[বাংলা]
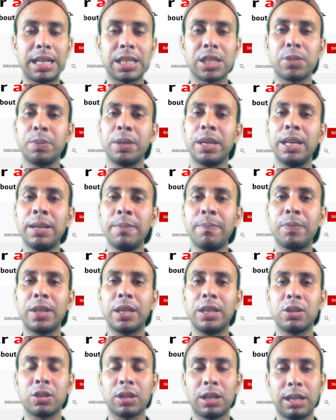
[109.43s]
আসবে না
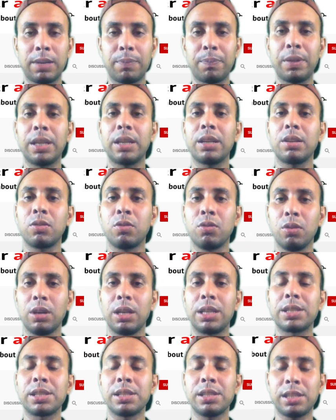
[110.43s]
ইনশাল্লাহ আপনার
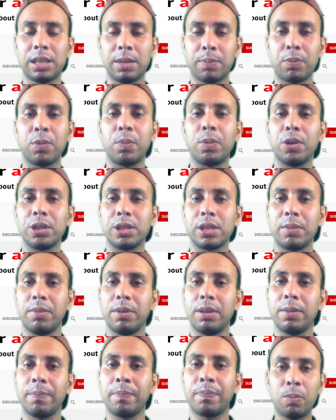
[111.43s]
গুগল অ্যাডসেন্স অ্যাপ্রুভ হয়ে
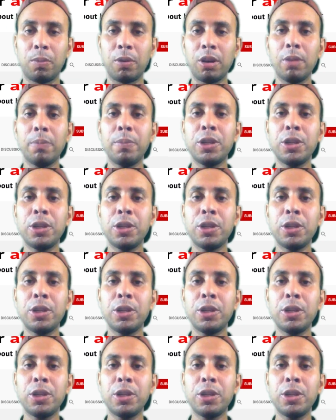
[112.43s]
যাবে তো ব্লগ